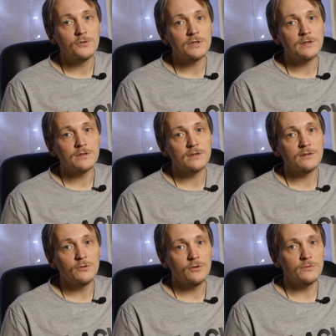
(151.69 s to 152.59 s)
вот,
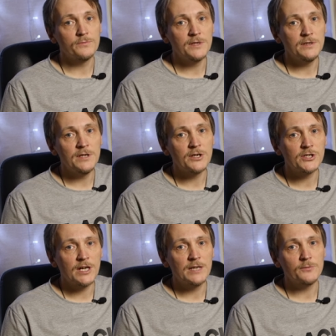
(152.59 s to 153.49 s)
э, но мы не
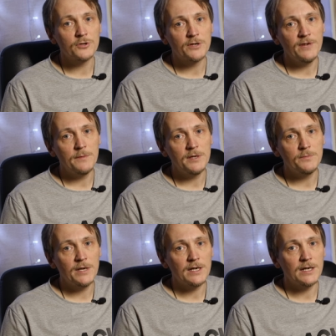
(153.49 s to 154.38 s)
рассчитали немножко время
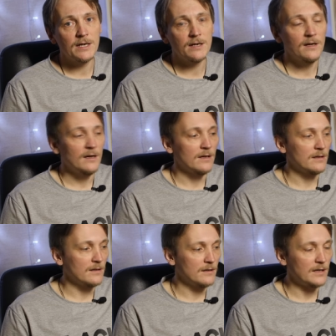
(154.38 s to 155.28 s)
и приехали
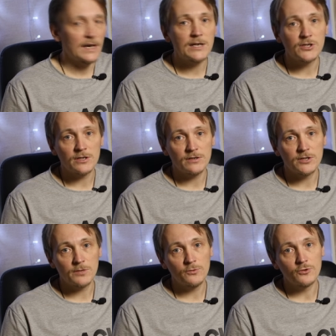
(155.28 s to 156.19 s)
э, раньше,
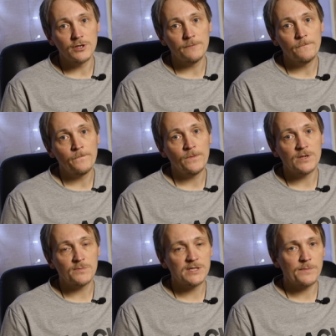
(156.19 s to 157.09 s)
чем нужно.
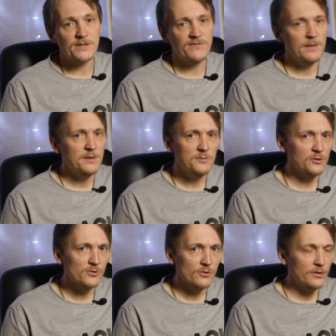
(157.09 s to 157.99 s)
У нас был запас времени
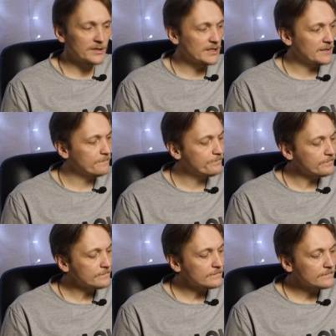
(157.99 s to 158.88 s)
минут 40 где-то.
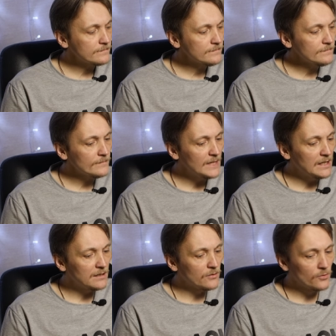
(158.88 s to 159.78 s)

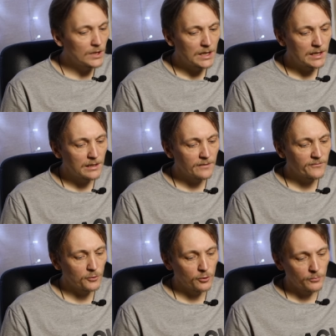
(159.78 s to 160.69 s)
Ну,
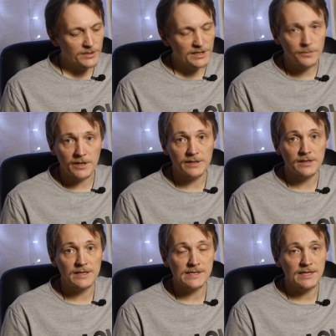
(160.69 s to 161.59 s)
а в той комнате, где
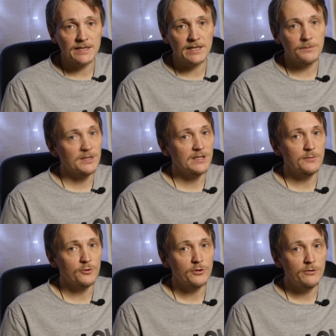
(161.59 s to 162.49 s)
проходил тест техники, было
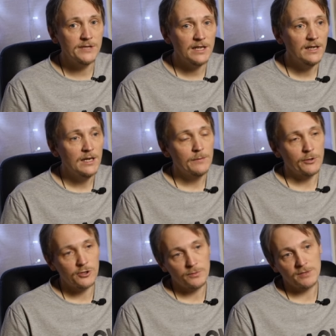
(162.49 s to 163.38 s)
немного людей.
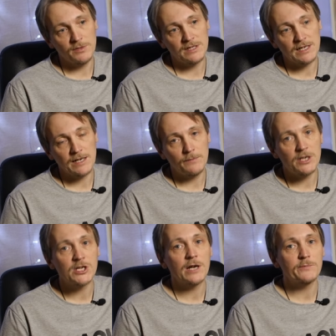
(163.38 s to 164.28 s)
Причем это была такая
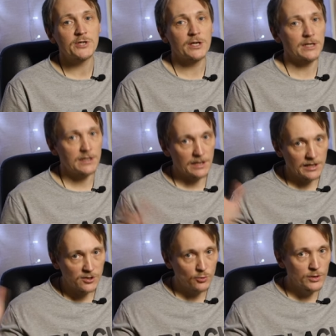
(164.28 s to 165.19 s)
большая, обширная
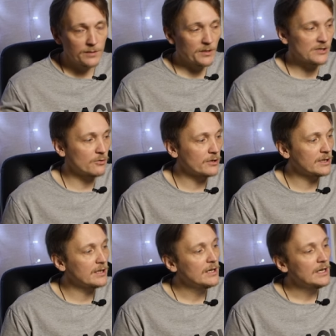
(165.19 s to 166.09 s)
такая студия,
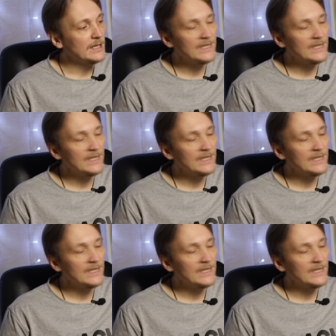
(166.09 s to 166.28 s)
просторная.